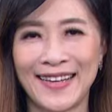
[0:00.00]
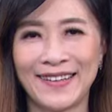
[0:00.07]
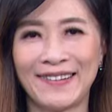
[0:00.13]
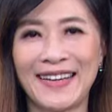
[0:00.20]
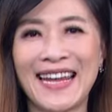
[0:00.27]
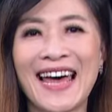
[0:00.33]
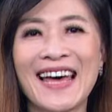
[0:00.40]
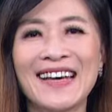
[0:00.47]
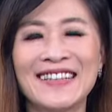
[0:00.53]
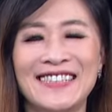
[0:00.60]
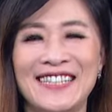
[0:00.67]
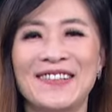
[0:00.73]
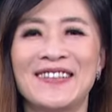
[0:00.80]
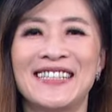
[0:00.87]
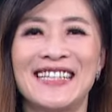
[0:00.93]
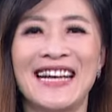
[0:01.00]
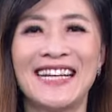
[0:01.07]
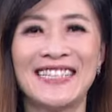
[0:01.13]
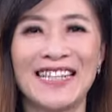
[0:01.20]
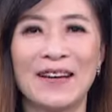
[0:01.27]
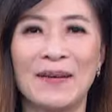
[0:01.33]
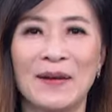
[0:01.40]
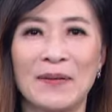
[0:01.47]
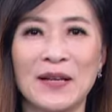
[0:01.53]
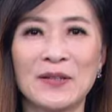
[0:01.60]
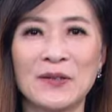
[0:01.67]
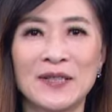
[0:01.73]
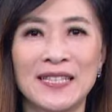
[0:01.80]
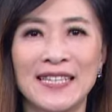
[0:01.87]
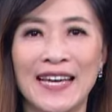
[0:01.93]
回到新闻现场，我的关
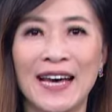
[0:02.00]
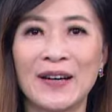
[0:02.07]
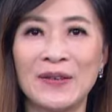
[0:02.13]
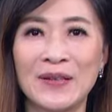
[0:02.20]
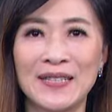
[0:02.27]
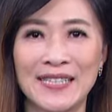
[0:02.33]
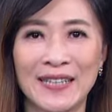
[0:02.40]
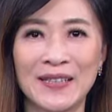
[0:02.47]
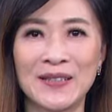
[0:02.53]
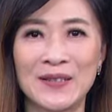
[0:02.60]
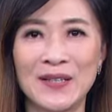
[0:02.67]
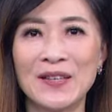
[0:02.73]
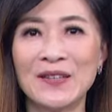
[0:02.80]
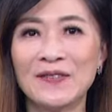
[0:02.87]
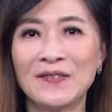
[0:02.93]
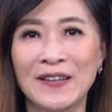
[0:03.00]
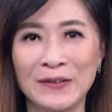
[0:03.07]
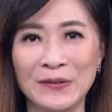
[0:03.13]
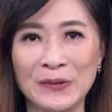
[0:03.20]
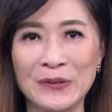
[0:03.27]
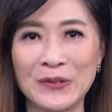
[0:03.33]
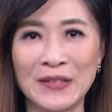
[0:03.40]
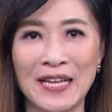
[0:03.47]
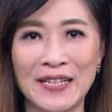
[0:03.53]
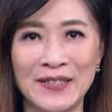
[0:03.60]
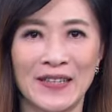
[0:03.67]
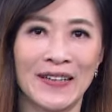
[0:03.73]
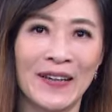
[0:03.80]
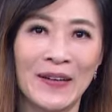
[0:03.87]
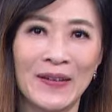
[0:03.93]
注是奥运之后圈粉无数的
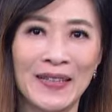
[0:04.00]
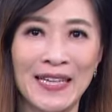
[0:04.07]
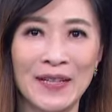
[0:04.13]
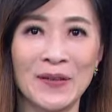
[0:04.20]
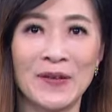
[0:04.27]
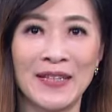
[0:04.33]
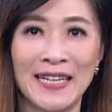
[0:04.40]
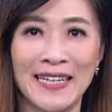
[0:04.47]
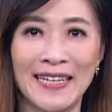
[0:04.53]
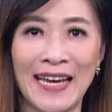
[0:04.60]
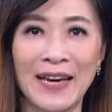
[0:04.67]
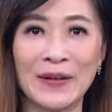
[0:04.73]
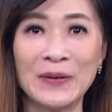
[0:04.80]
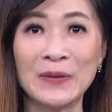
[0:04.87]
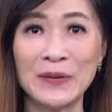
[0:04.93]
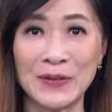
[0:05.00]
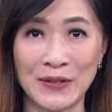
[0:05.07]
前后林玉婷，还有羽